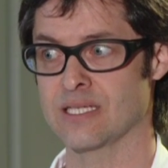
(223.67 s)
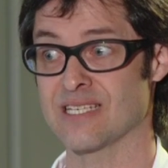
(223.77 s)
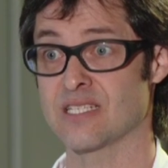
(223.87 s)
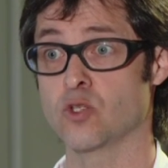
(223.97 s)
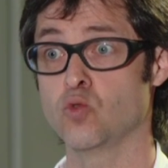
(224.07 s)

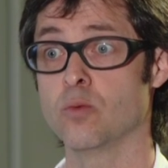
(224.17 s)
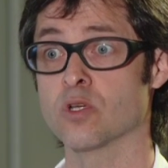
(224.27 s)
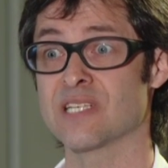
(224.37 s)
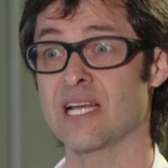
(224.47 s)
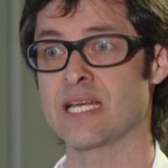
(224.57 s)
das die
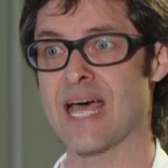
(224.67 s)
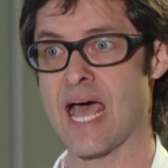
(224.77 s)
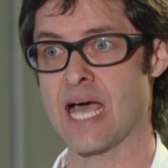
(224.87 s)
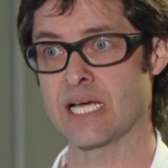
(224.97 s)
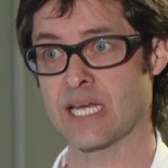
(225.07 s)
Tumorzellen
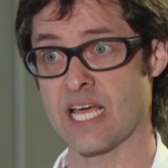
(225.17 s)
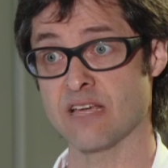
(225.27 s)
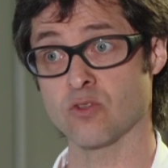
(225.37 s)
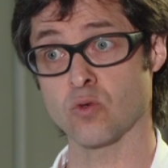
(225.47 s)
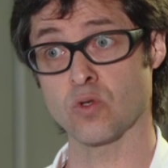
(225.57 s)

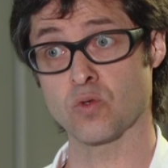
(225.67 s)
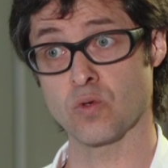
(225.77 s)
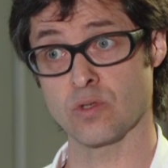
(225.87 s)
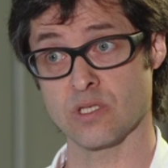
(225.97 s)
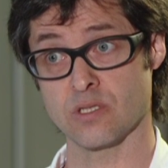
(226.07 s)
angreift oder
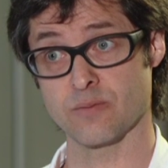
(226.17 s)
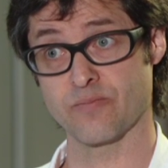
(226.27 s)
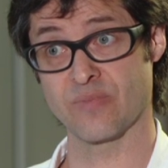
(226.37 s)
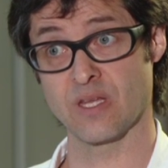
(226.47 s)
tötet.